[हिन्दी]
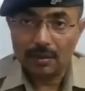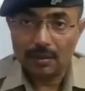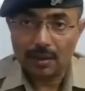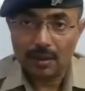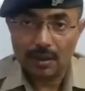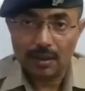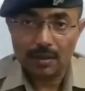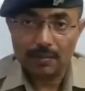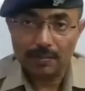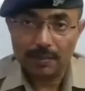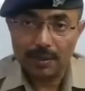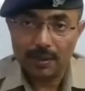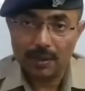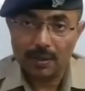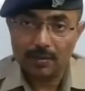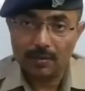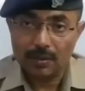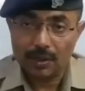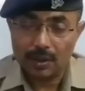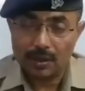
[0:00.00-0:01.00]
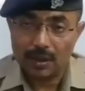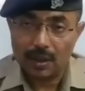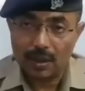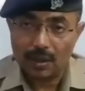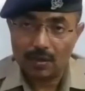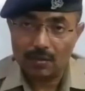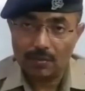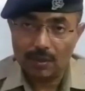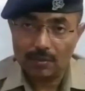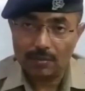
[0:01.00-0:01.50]
थाने पर उचित
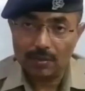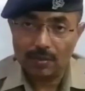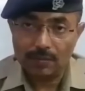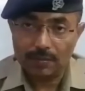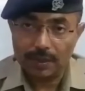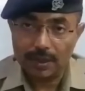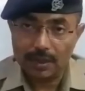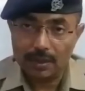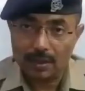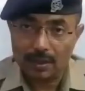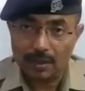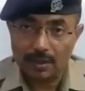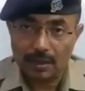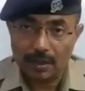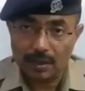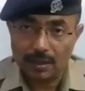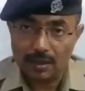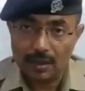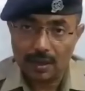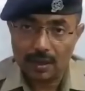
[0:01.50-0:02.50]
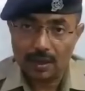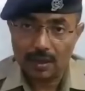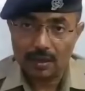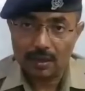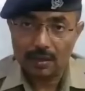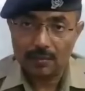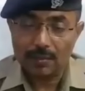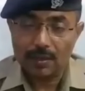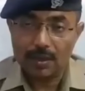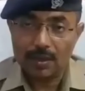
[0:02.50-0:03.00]
धाराओं में अभियोग पंजीकृत कर लिया गया
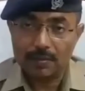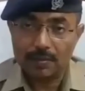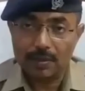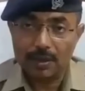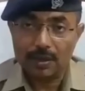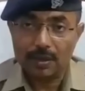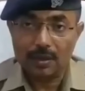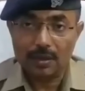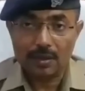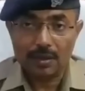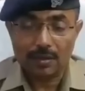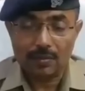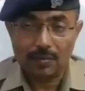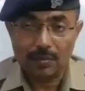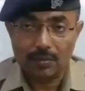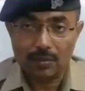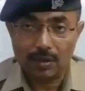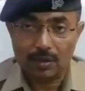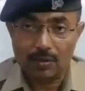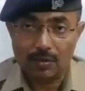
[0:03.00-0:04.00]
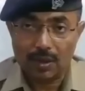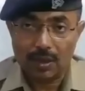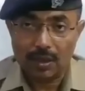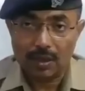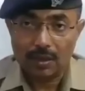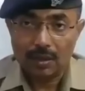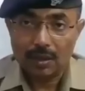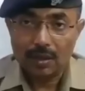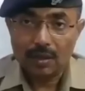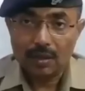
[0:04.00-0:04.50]
था वरिष्ठ पुलिस अधीक्षक महोदय द्वारा
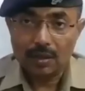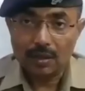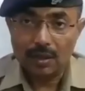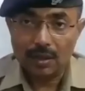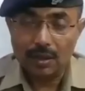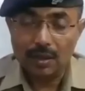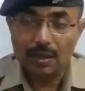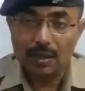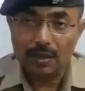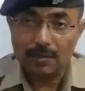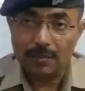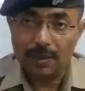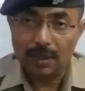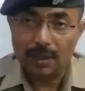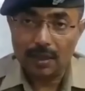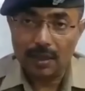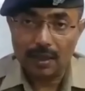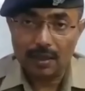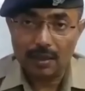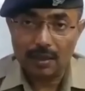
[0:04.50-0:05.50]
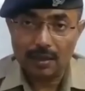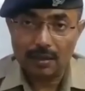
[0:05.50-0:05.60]
तीन टीमें लगाई